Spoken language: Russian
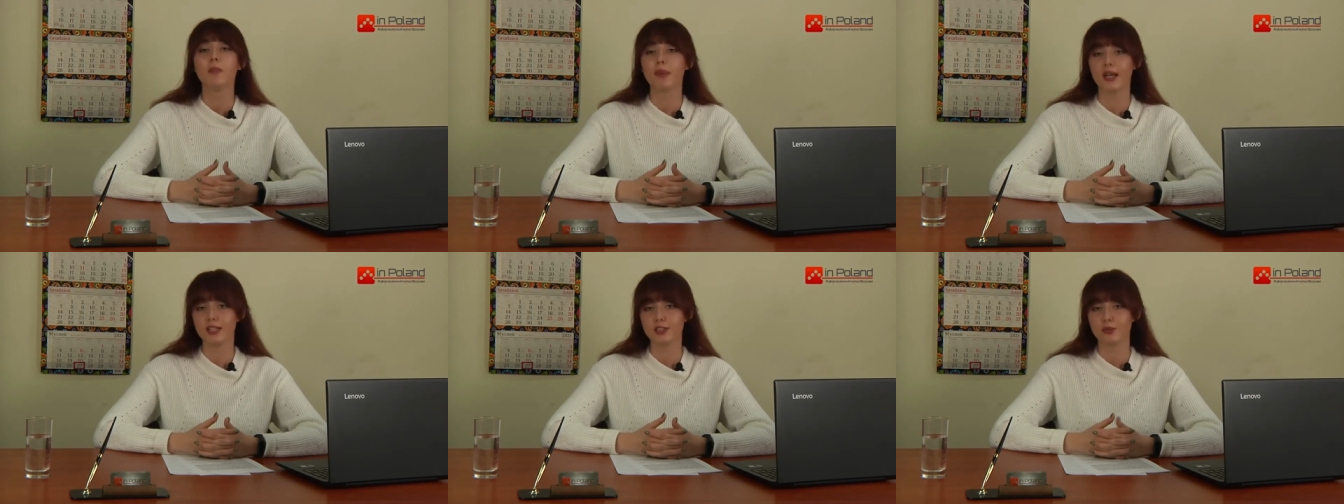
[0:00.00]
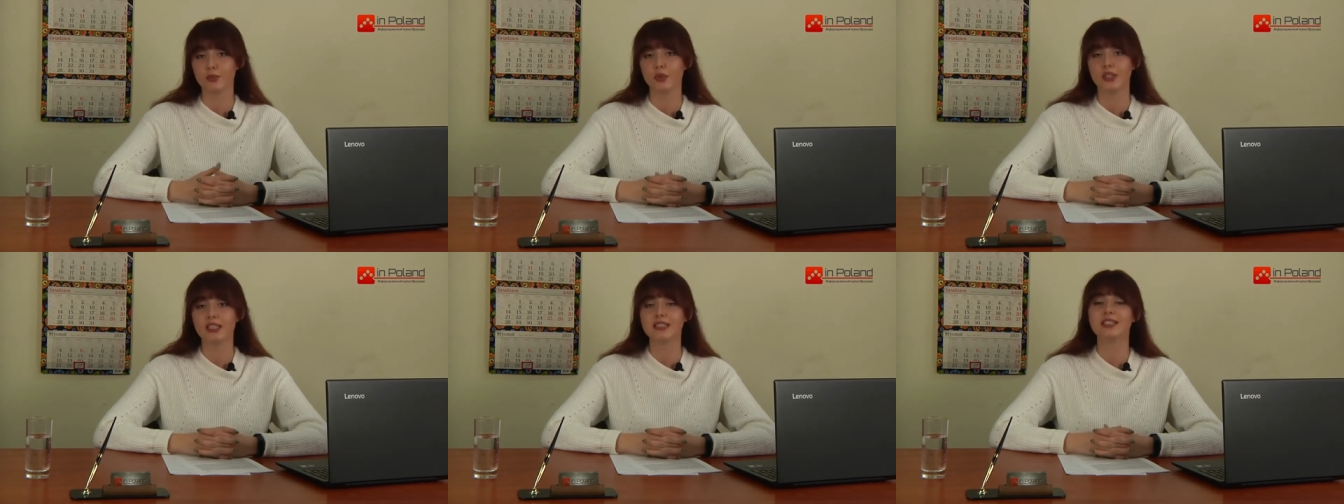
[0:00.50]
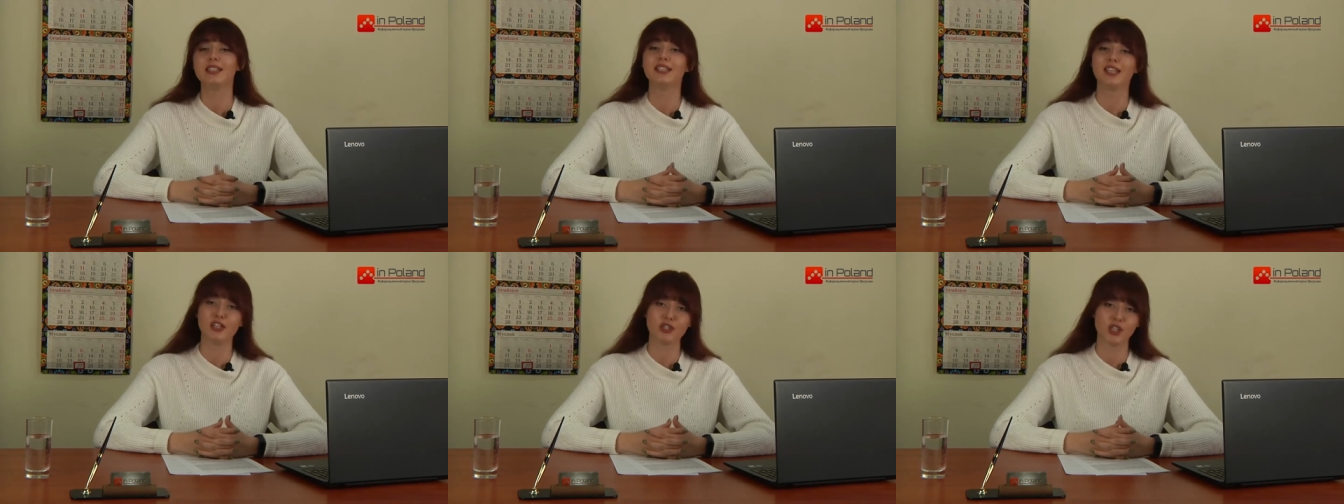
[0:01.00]
Поэтому, если
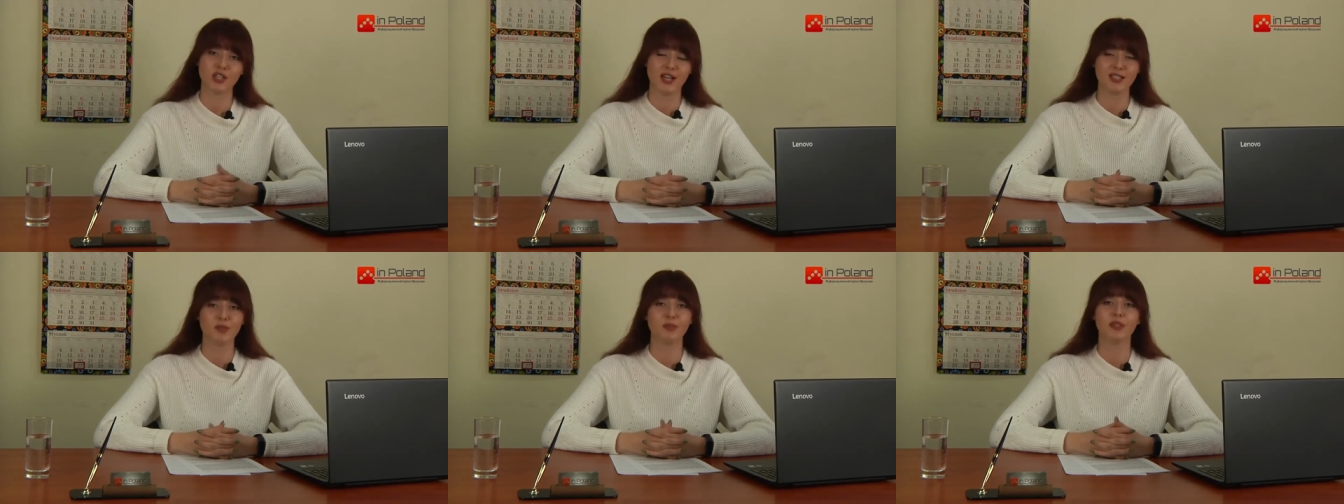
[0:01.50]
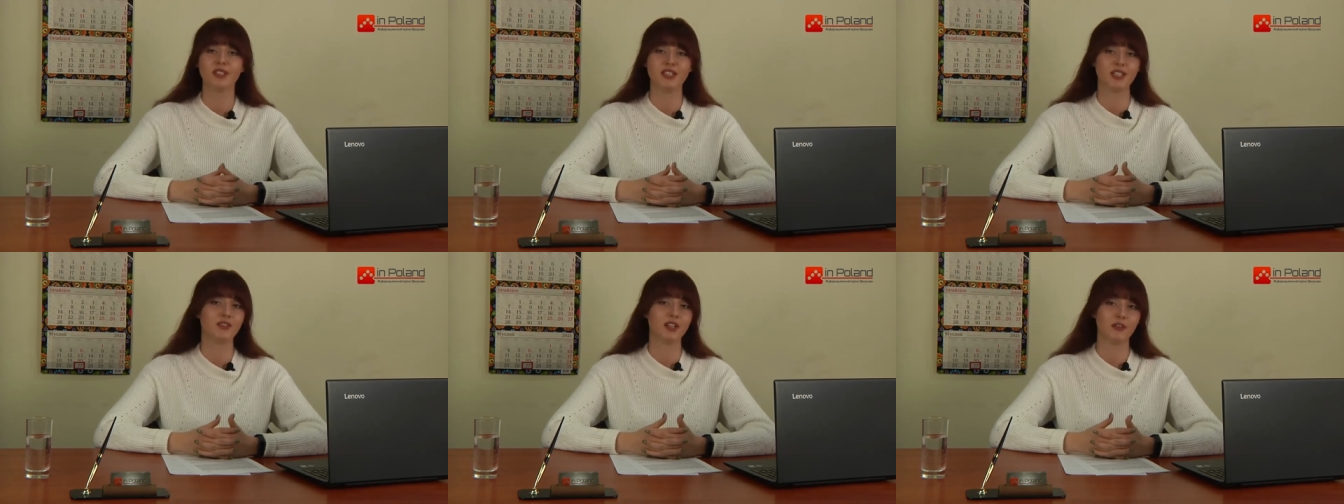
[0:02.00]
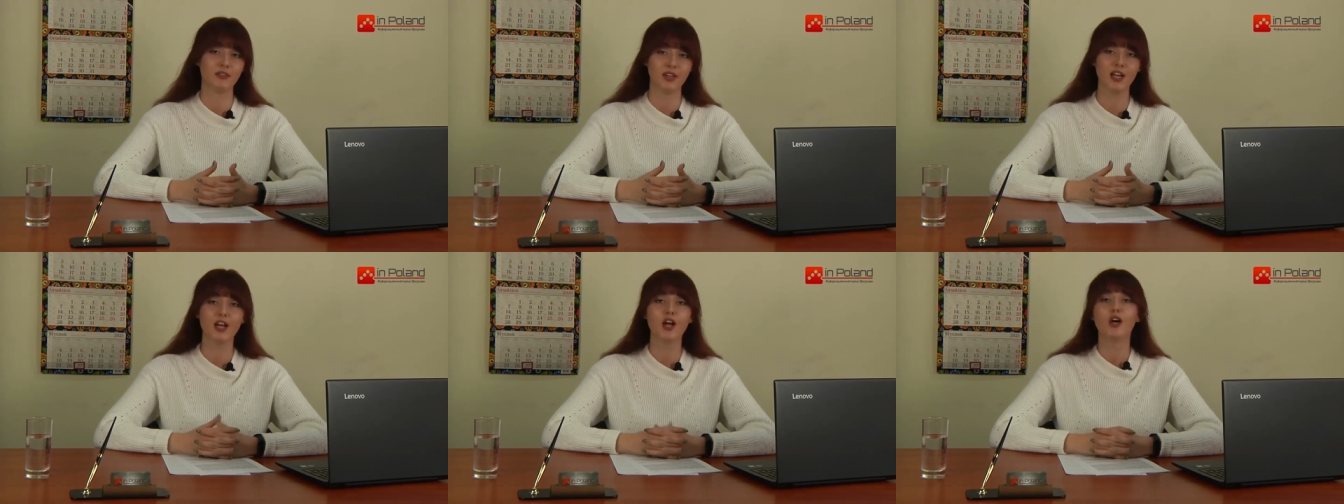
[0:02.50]
есть желание посидеть в
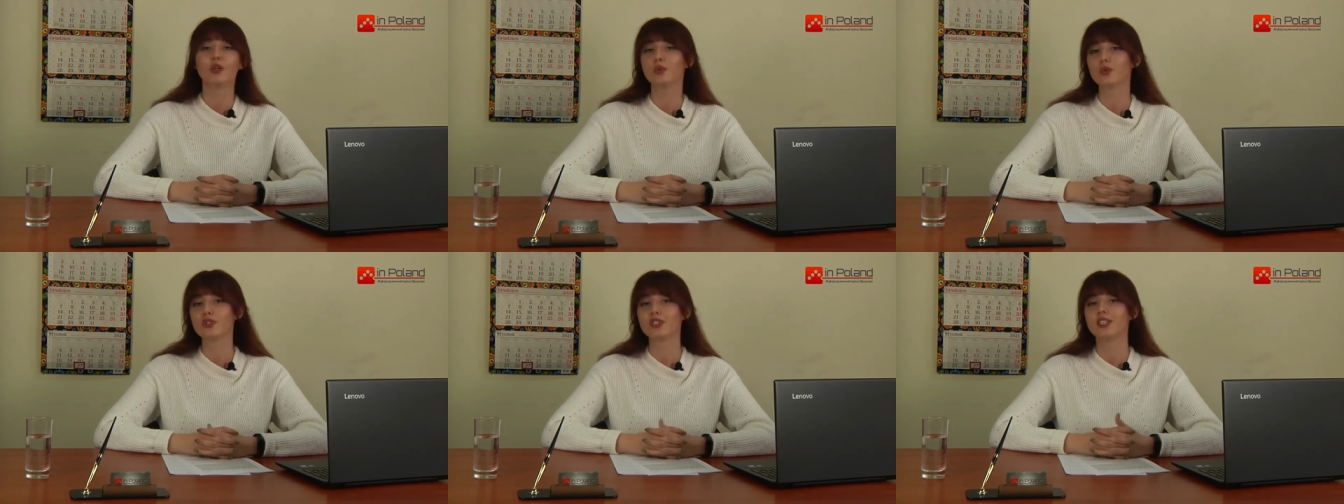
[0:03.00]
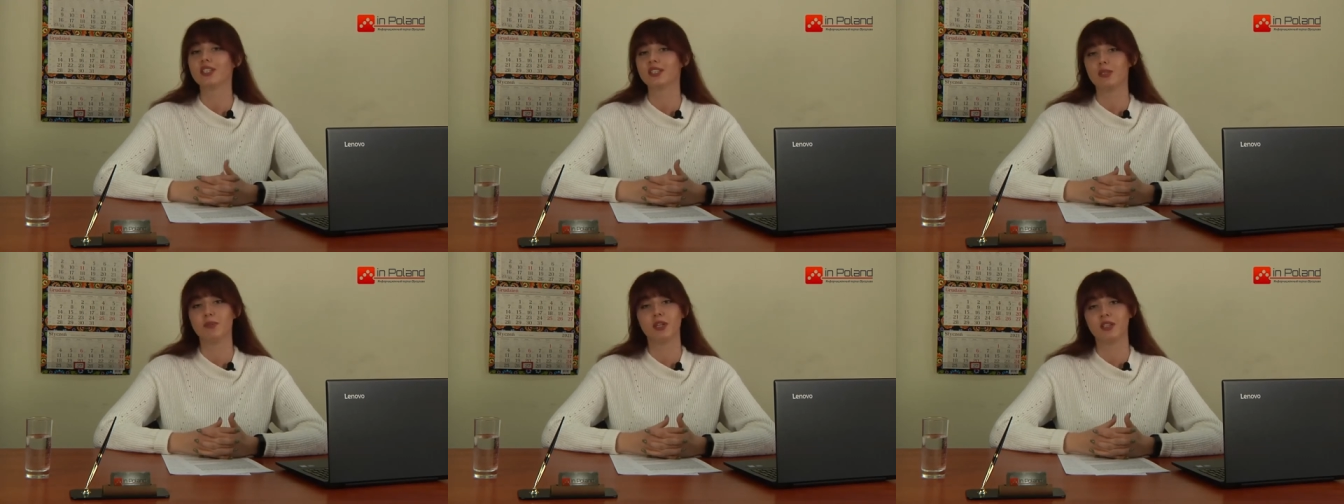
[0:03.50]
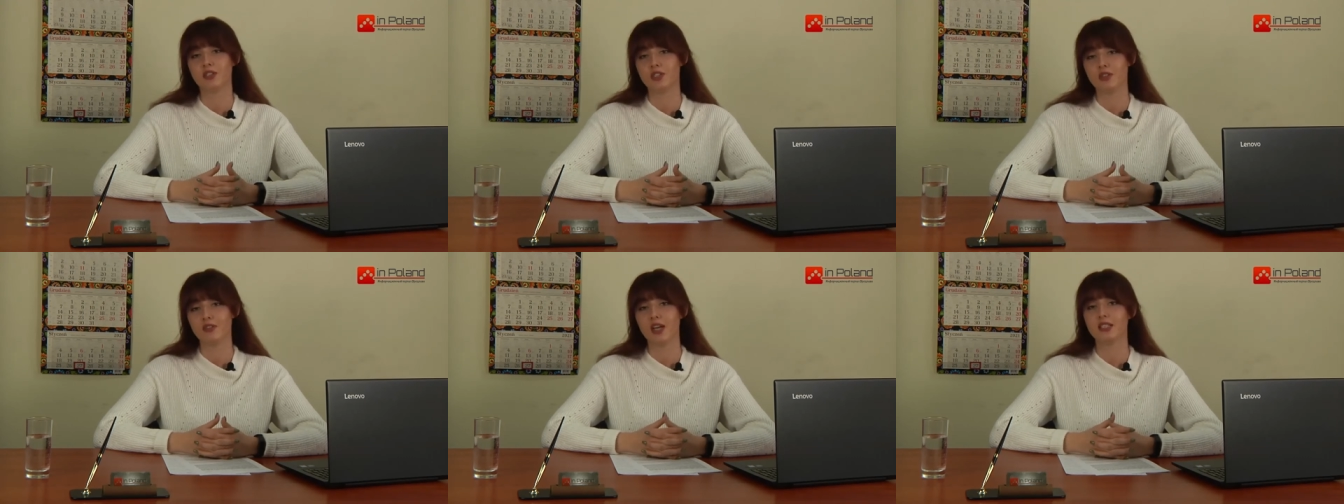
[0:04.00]
кафе, нужно где-то
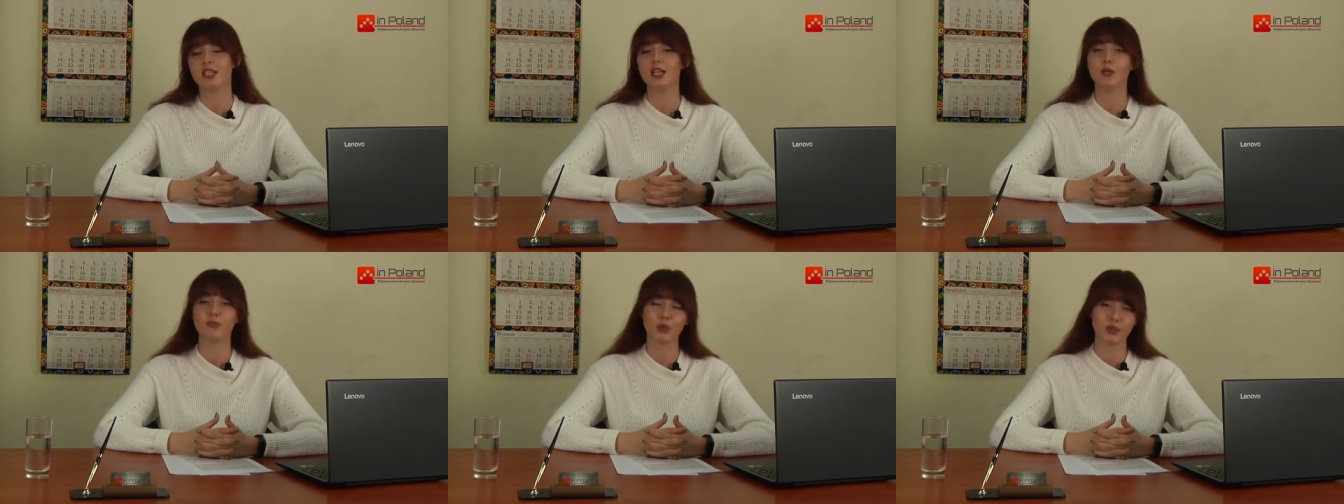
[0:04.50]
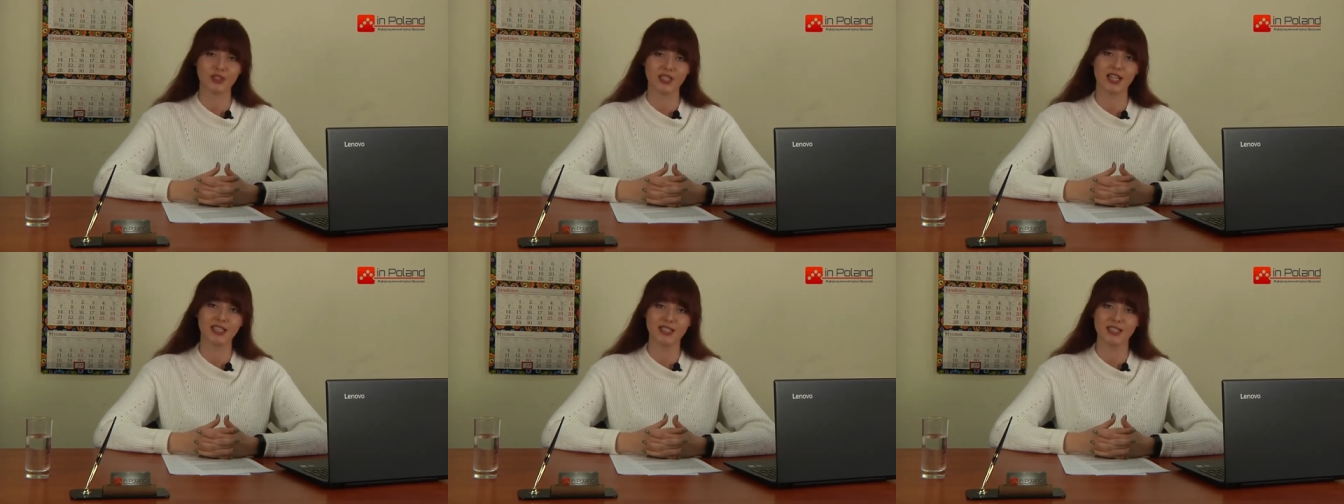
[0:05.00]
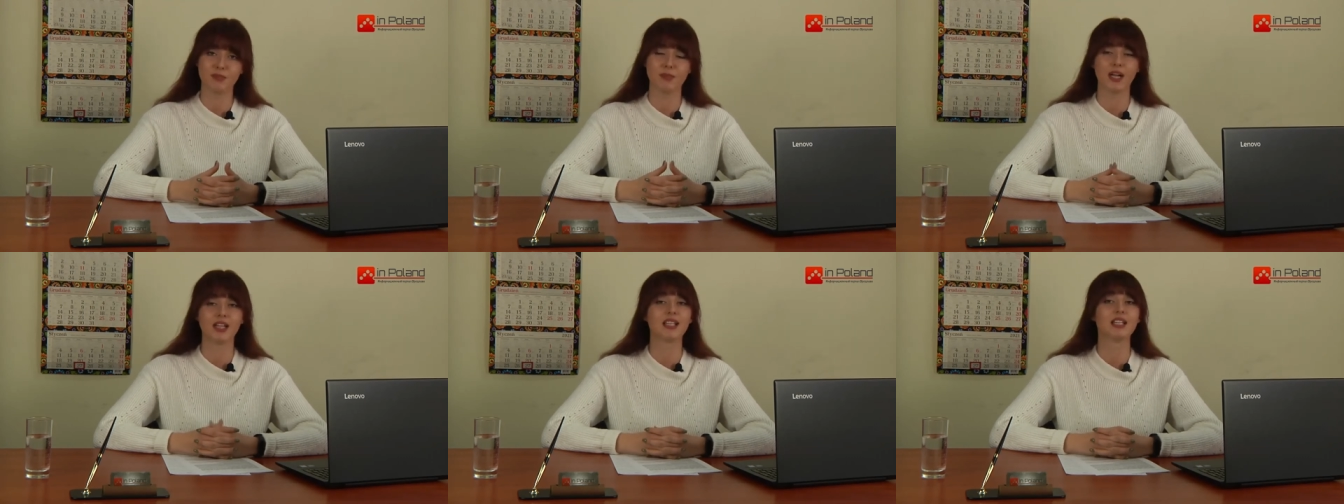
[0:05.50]
переночевать или просто хотите
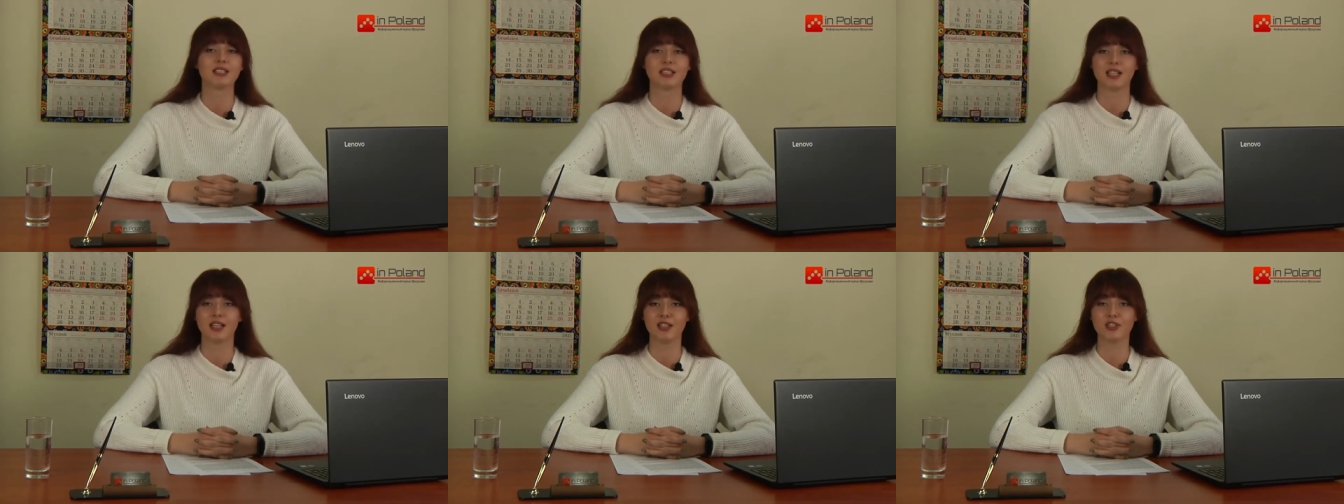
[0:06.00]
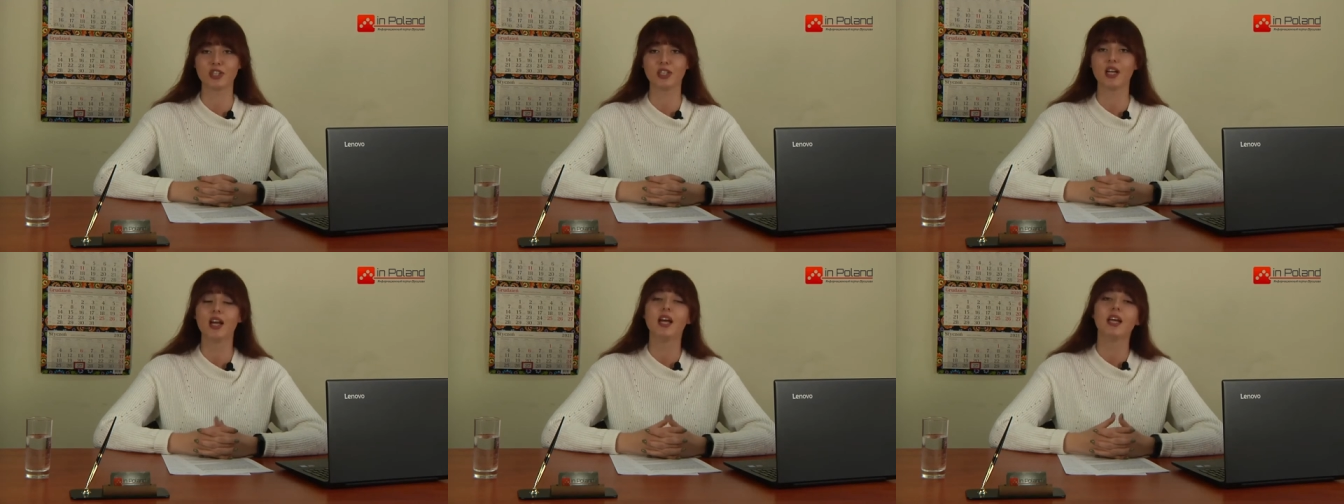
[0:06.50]
покататься на лыжах,